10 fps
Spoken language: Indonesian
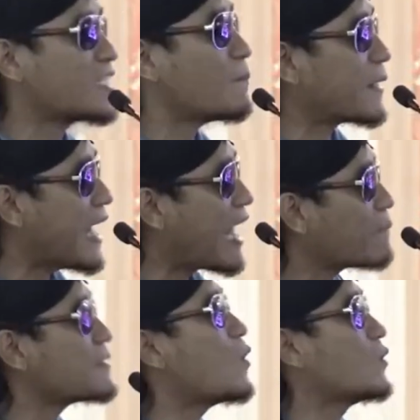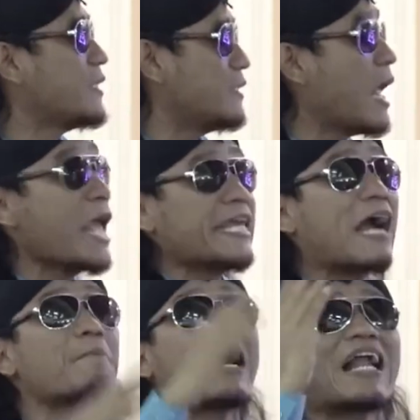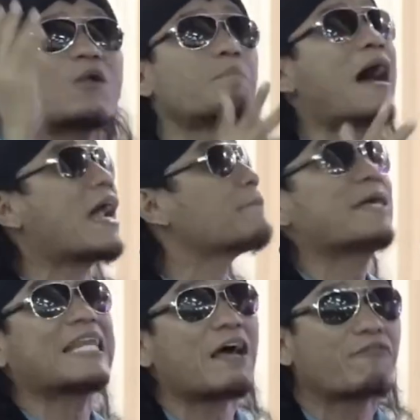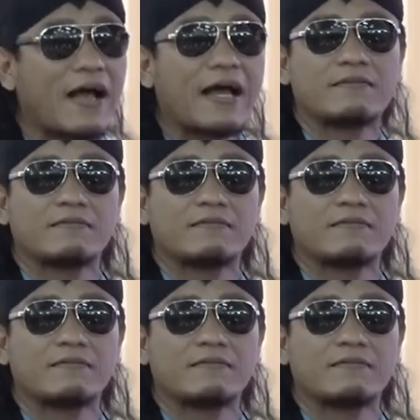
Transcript: seperti Arab Saudi yang menganut paham khilafah.